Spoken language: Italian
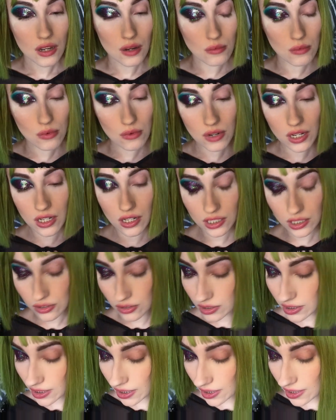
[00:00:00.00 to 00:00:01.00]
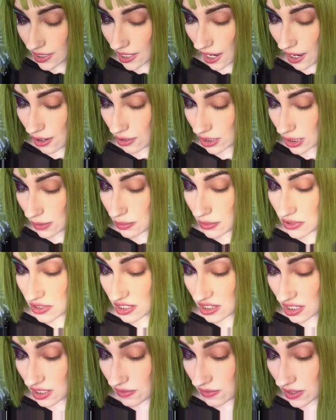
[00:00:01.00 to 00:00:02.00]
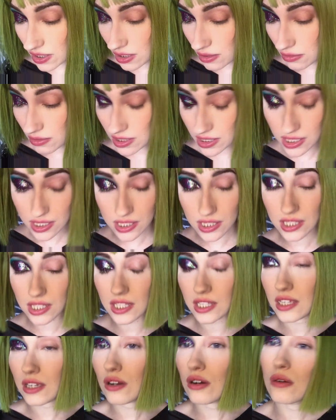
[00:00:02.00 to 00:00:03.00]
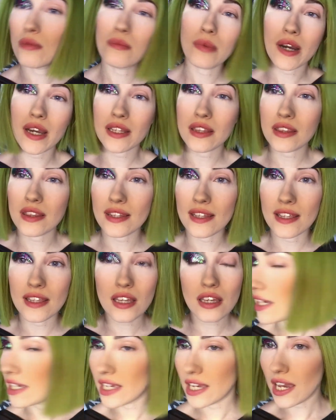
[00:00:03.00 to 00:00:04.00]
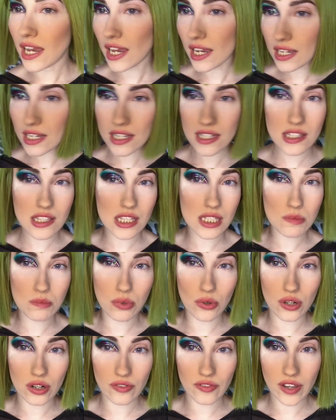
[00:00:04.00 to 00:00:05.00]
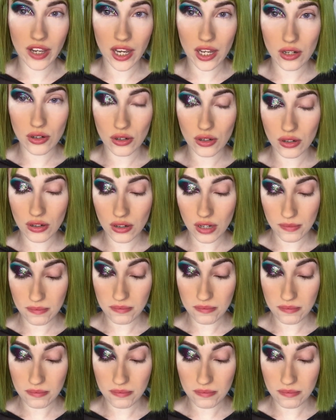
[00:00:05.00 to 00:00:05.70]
Comunque no, devo dire che la nota positiva di questi ombretti è che anche se spolverano